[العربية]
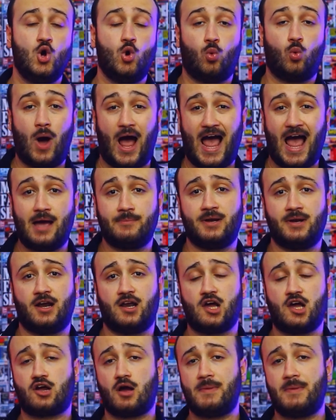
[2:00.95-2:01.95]
وحامل
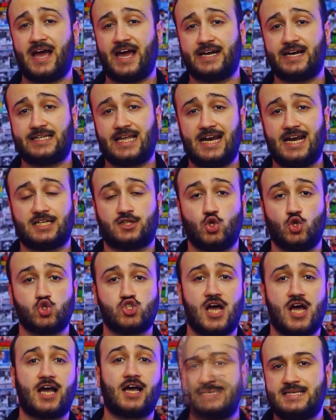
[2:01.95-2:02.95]
اللقب اخر ثلاث نسخ